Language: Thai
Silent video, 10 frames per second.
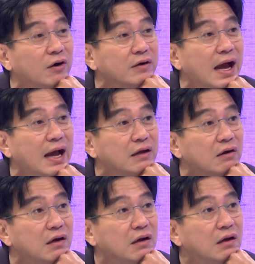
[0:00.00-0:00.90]
องได้หร
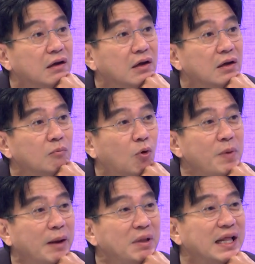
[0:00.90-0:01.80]
อโอ้พี่ดูผ
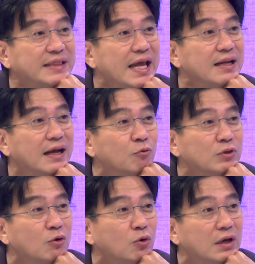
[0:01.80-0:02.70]
มเห็นมีแต่เต้นกัน
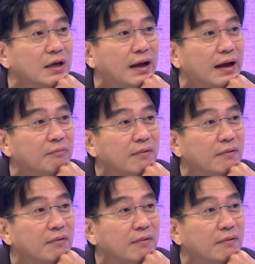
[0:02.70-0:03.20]
อุตลุดเลยอะค